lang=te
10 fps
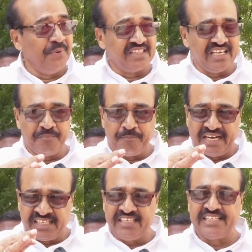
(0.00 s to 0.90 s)
ప్రతి
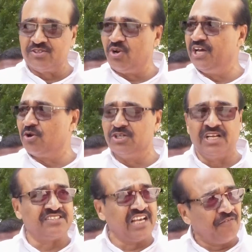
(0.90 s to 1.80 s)
మనిషి చేతిలో ఈ
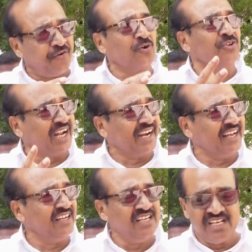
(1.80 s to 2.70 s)
రోజున సెల్ ఫోన్
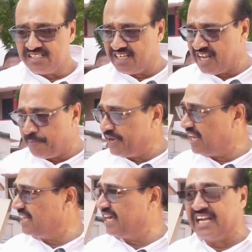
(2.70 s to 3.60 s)
ఉందండి చిన్న
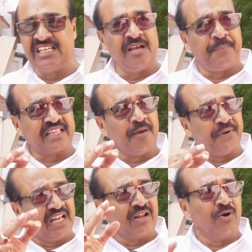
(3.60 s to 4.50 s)
పిల్లల దగ్గర నుంచి పెద్ద
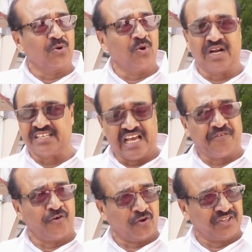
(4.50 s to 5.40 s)
పిల్లల వరకు కూడా
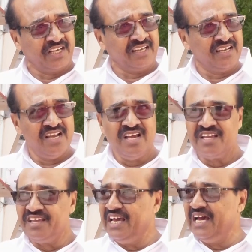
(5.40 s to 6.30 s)
సెల్ ఫోన్ ఉంది
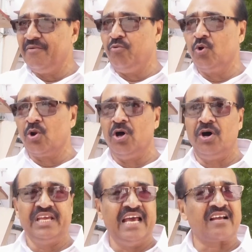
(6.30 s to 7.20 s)
ఏ ఊరిలో
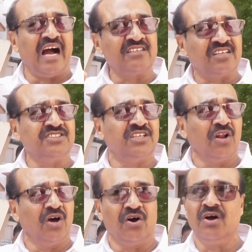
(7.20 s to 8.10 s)
ఏ
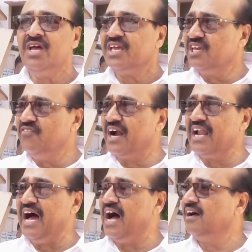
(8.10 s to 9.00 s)
కాన్స్టెన్సీలో ఇవాళ